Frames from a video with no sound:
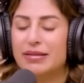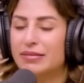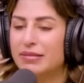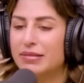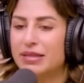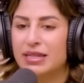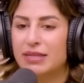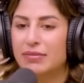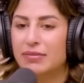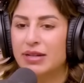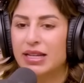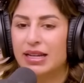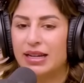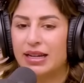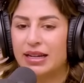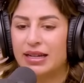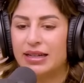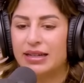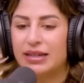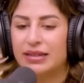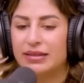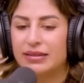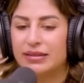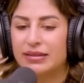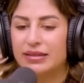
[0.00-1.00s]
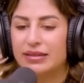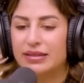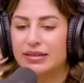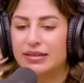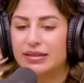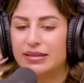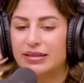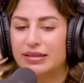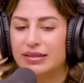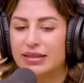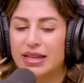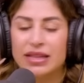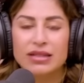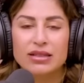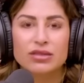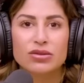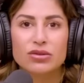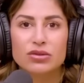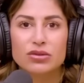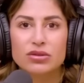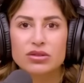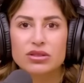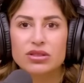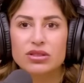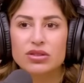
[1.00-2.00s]
dem Kleinen ging es
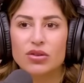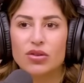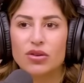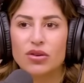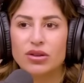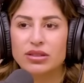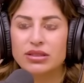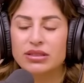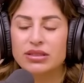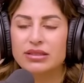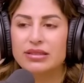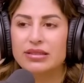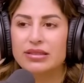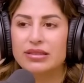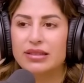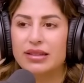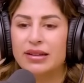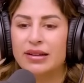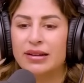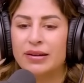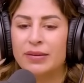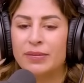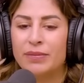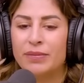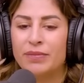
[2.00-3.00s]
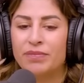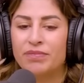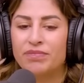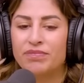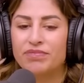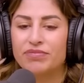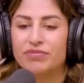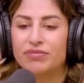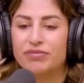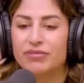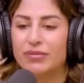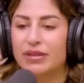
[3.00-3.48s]
gut und ähm,